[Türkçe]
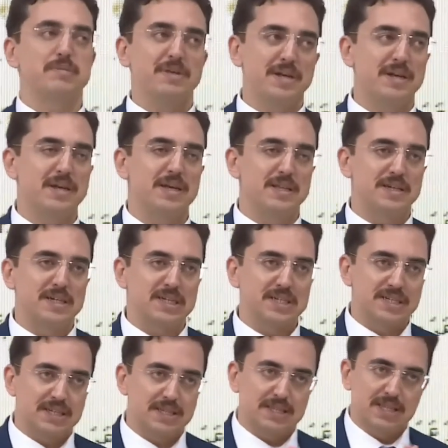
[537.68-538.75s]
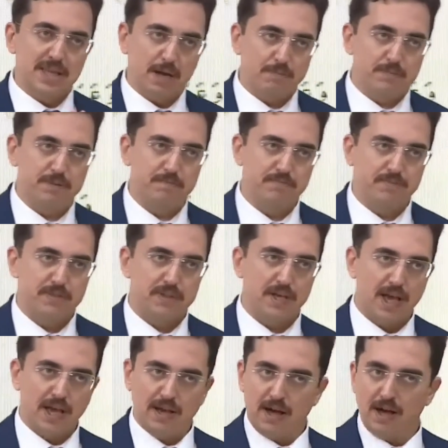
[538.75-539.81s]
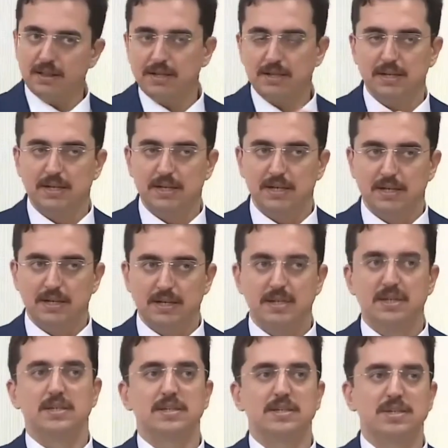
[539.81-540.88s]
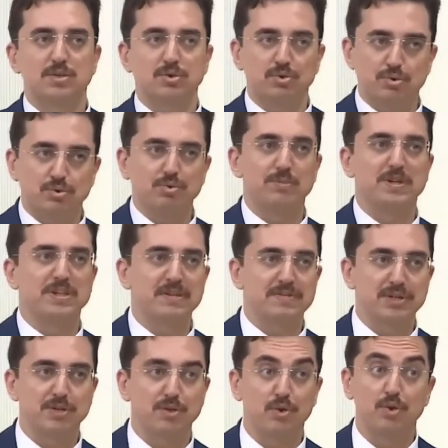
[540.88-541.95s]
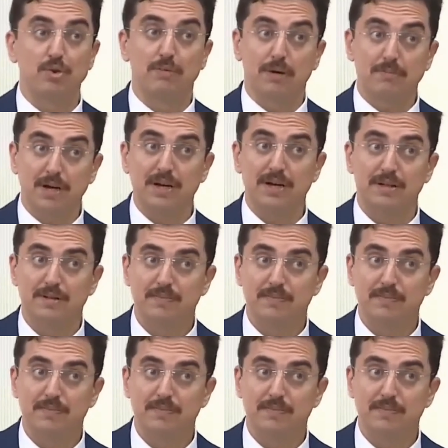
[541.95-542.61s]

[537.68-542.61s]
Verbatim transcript: yerine getirerek setti yaptım. Hı -hı. Ey halk sizin kurtulmanıza vesile oldum ama